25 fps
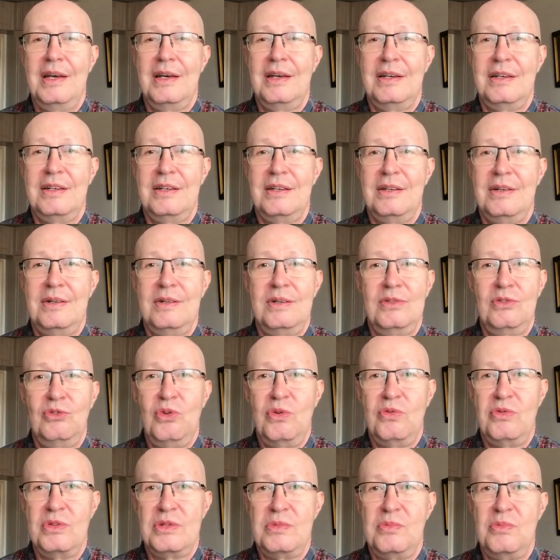
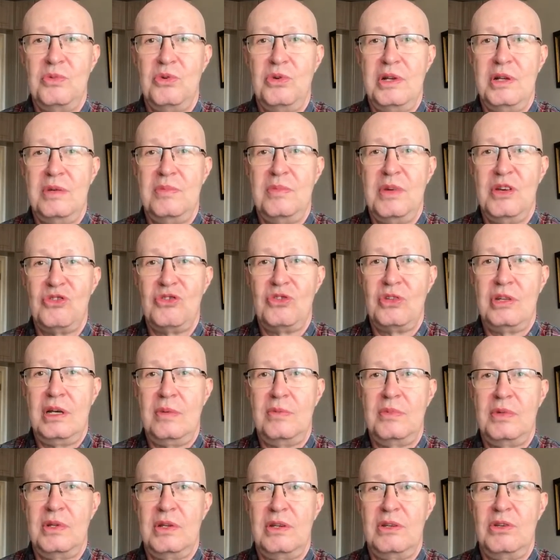Новость более
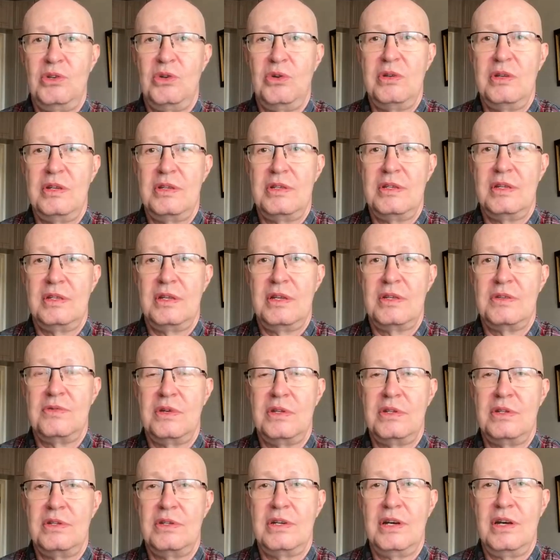масштабная, ее нельзя
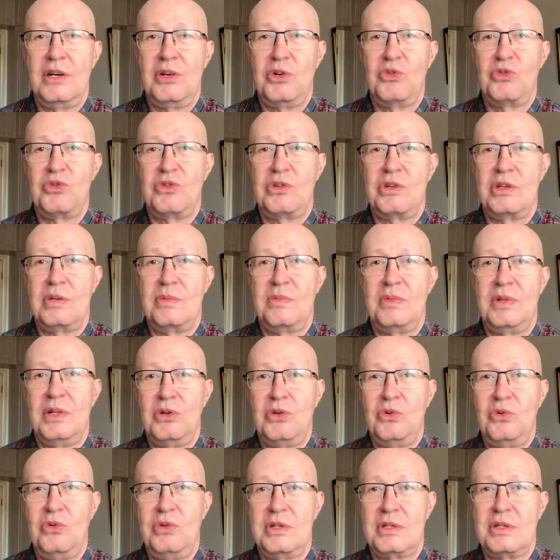назвать ни хорошей, ни
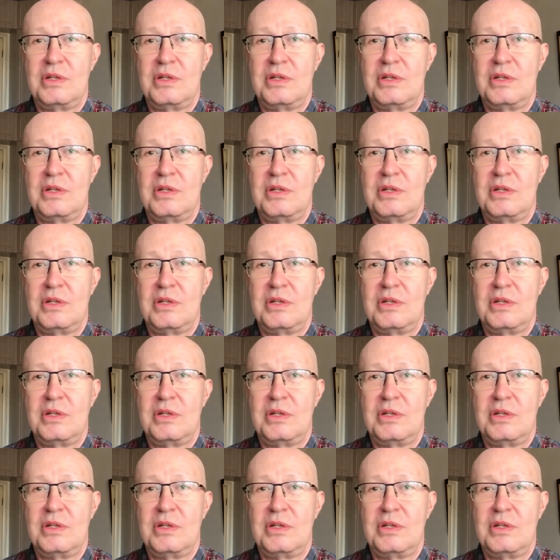плохой.